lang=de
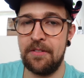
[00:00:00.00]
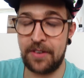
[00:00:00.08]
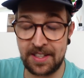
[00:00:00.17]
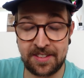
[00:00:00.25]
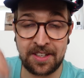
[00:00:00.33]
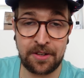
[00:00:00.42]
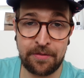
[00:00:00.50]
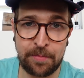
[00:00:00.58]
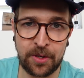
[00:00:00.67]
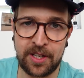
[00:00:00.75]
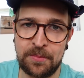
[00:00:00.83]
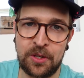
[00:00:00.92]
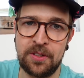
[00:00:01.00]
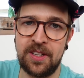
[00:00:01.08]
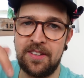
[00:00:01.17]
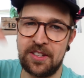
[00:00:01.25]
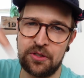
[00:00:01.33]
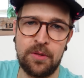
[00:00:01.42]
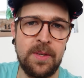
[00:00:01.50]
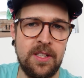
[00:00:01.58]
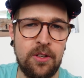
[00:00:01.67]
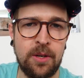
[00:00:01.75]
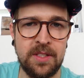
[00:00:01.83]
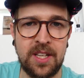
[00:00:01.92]
Falls ihr darauf Bock habt, könnt ihr das ja schon mal in
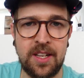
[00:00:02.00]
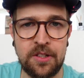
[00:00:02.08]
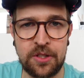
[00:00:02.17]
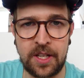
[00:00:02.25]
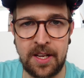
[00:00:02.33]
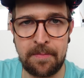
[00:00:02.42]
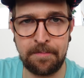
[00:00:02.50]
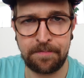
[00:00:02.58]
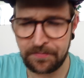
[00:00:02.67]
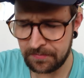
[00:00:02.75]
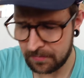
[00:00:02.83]
die Kommentare schreiben.